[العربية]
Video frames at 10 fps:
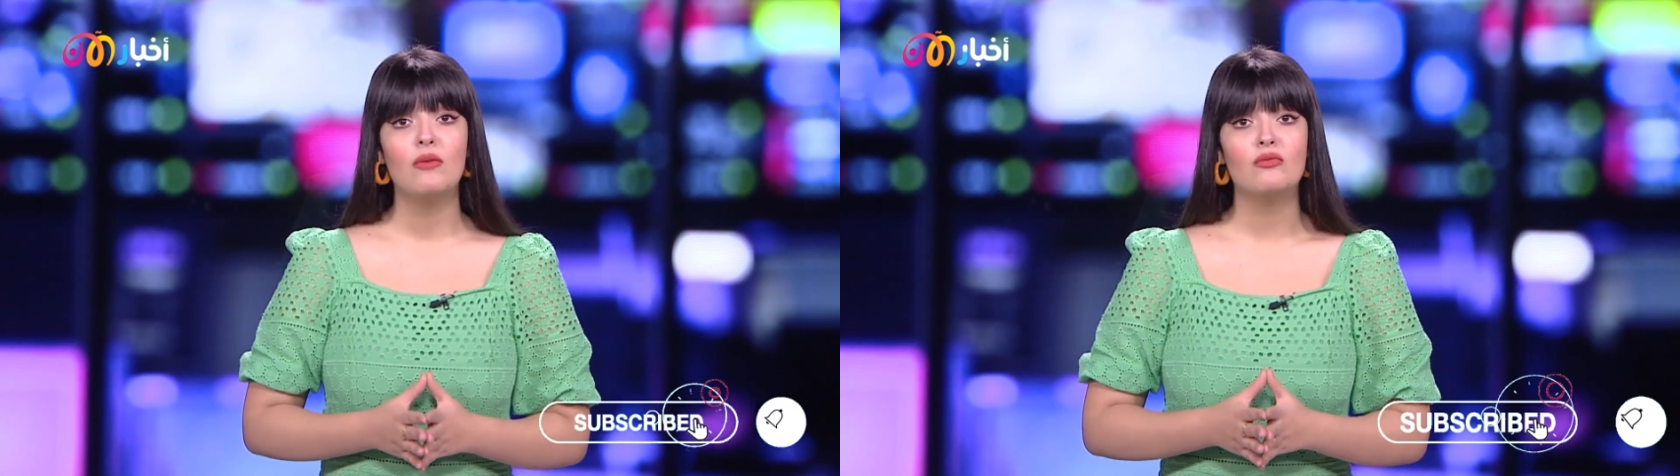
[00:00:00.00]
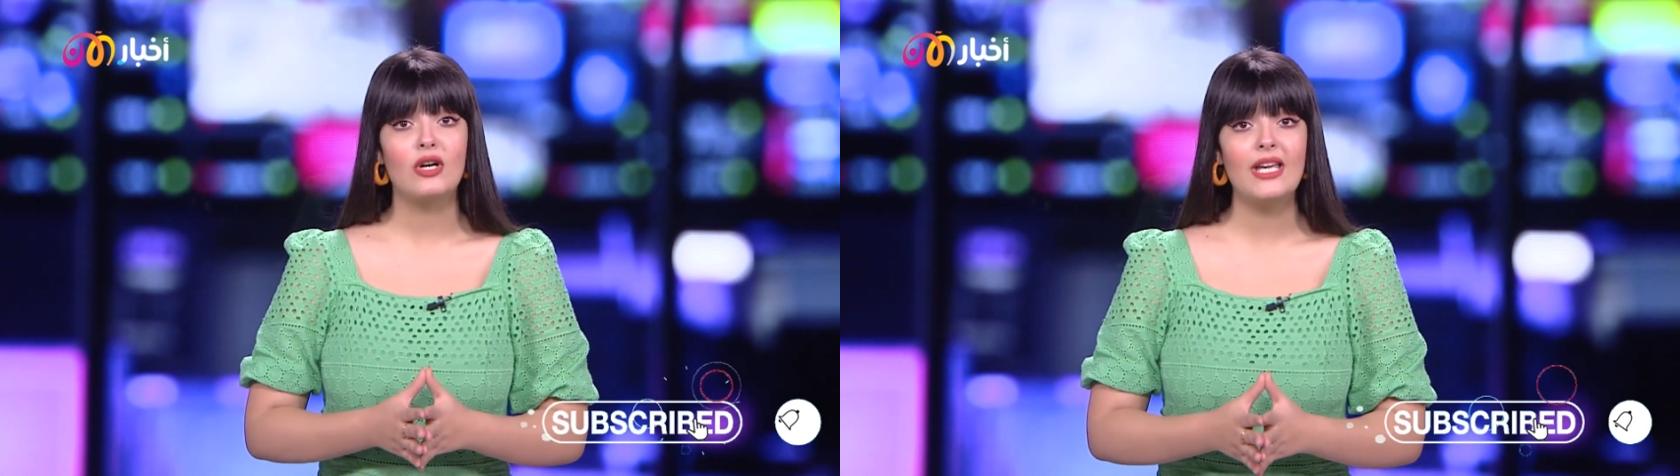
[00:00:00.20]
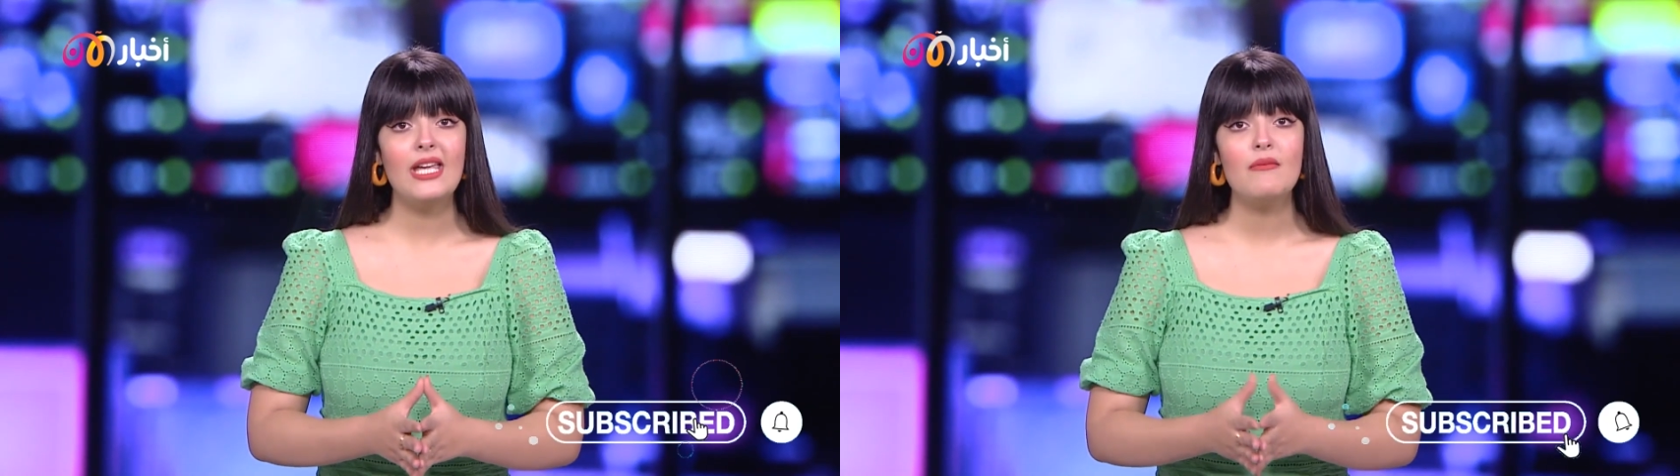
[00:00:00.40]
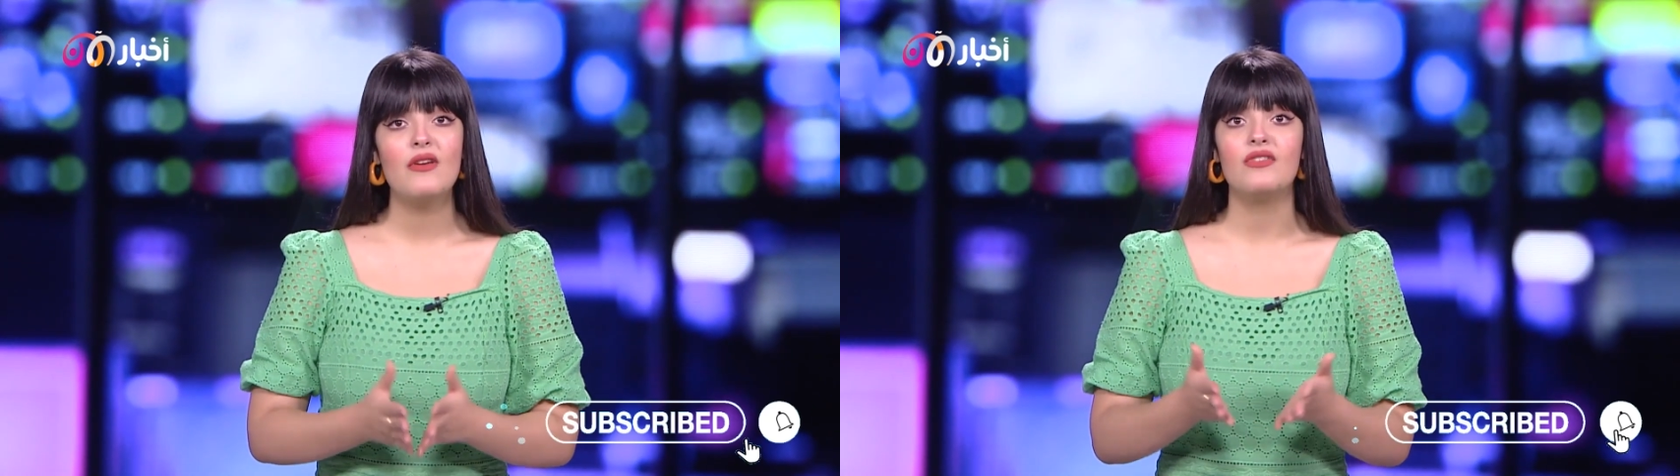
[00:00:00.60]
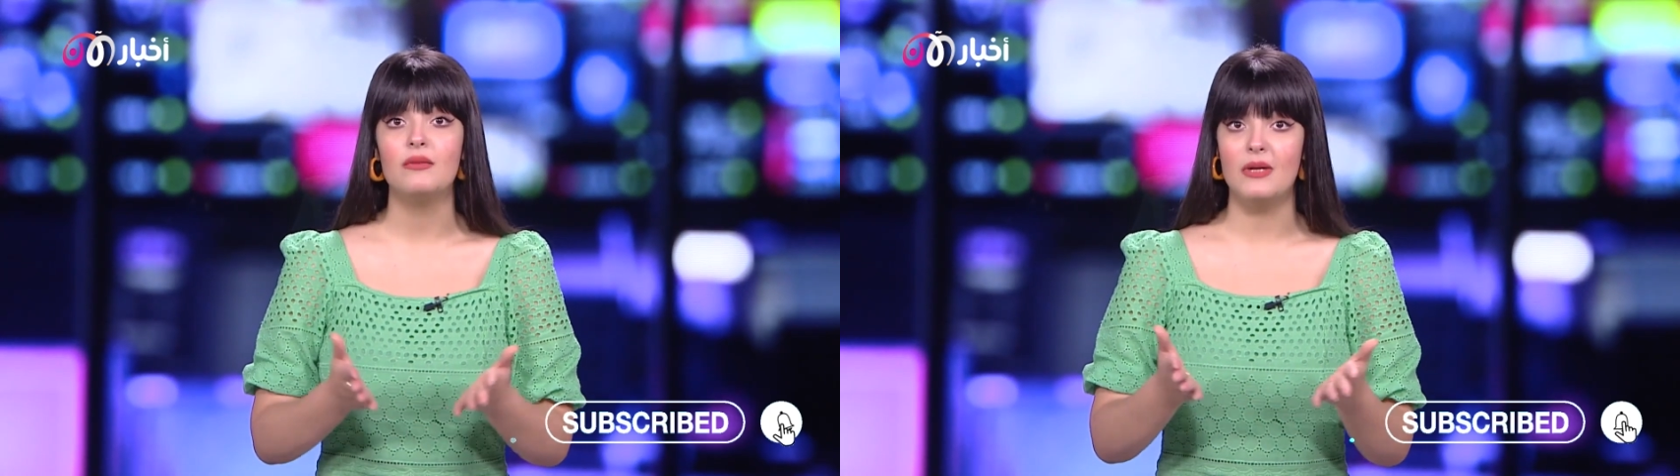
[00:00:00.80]
مقيم
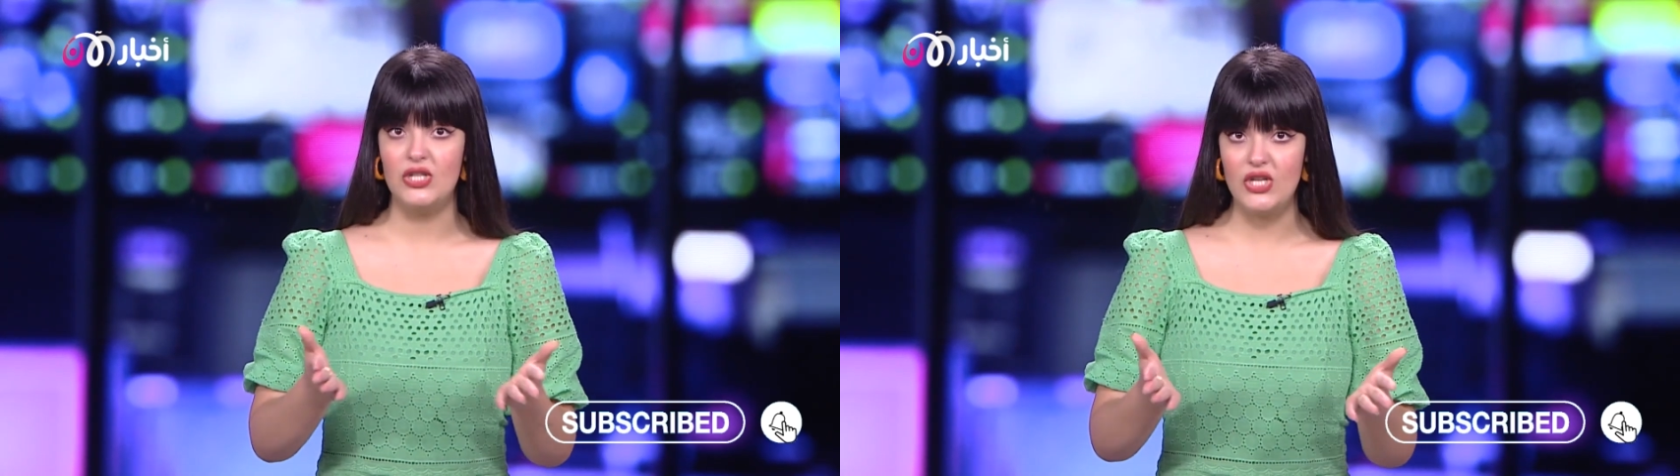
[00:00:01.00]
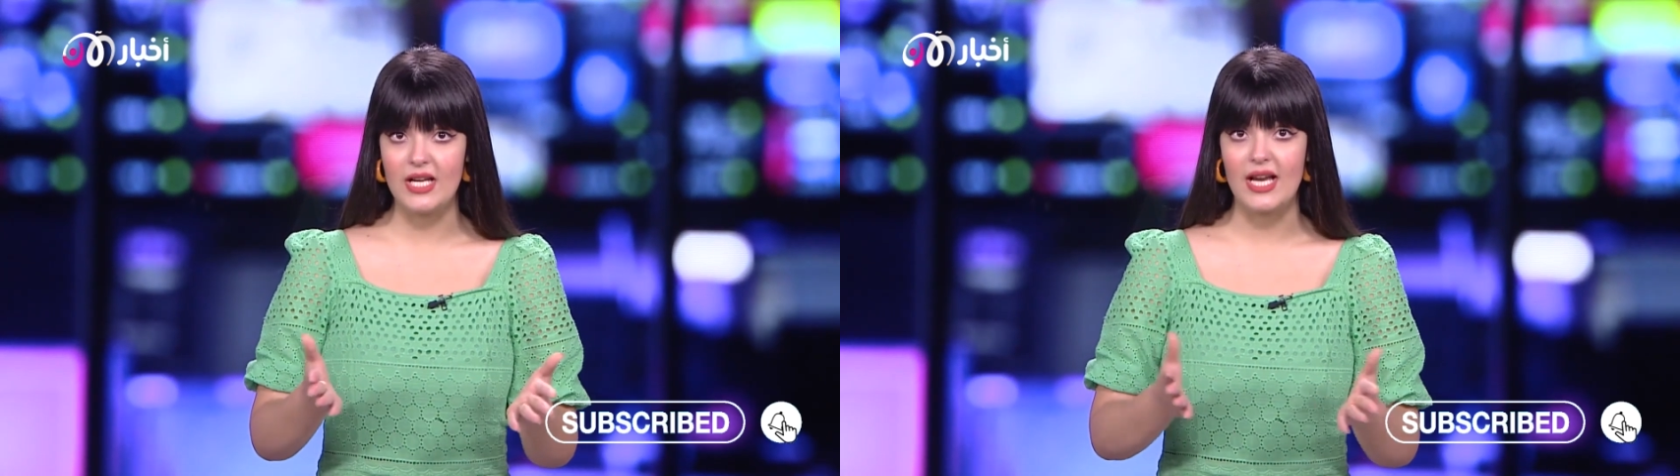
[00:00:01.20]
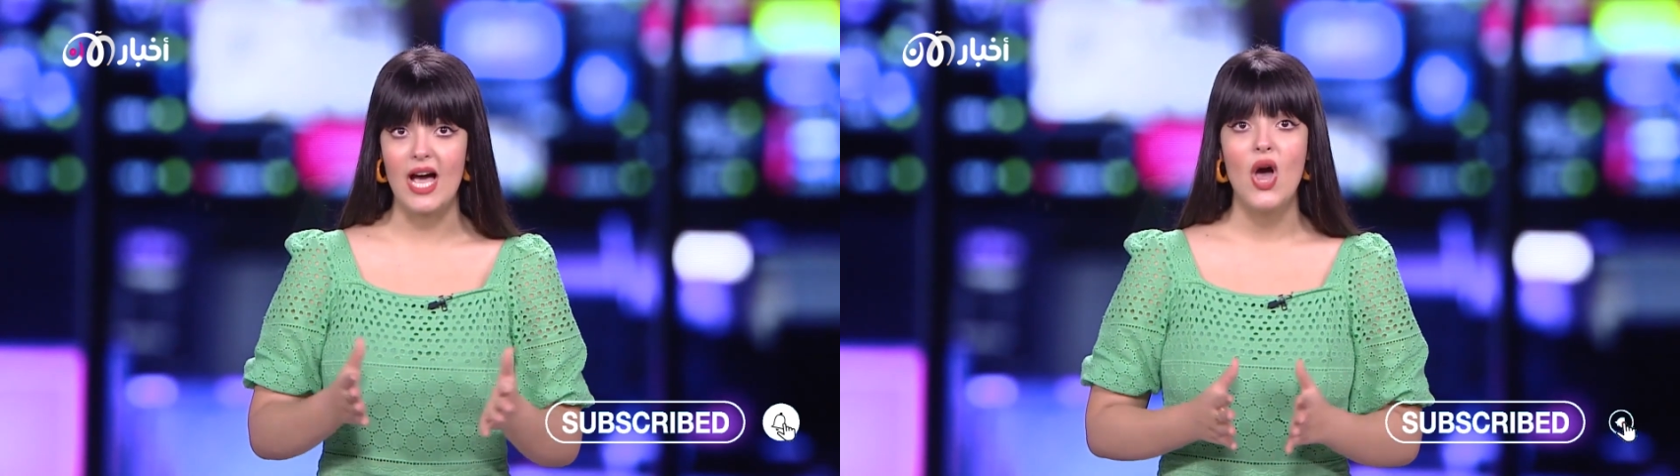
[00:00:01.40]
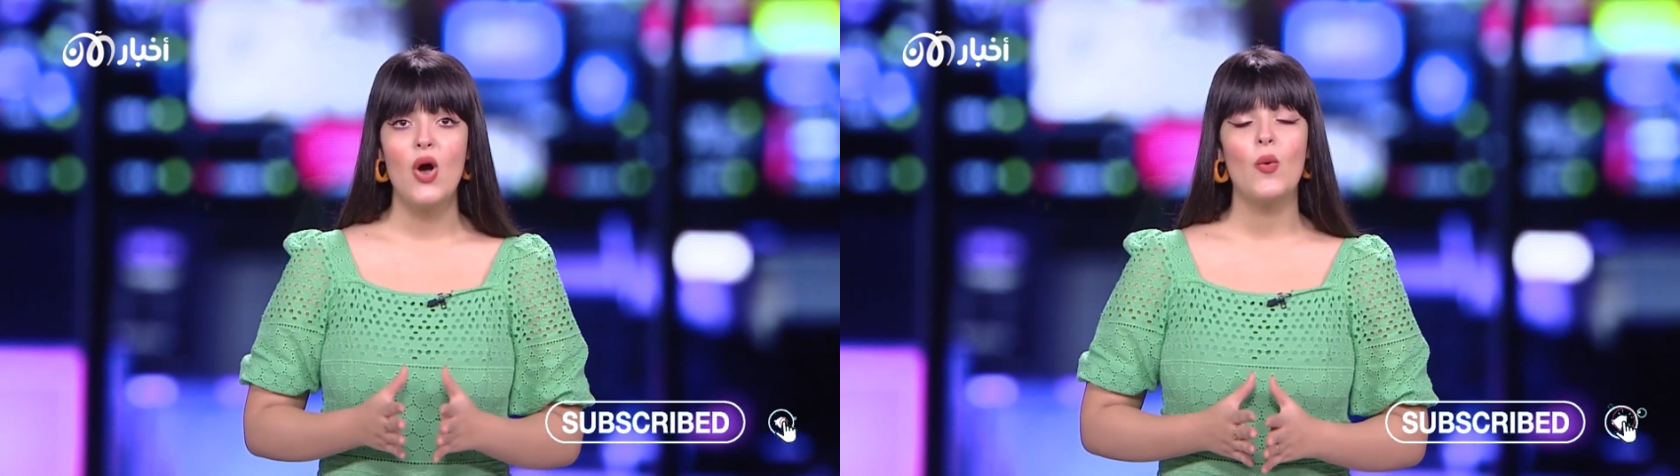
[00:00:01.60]
في بلجيكا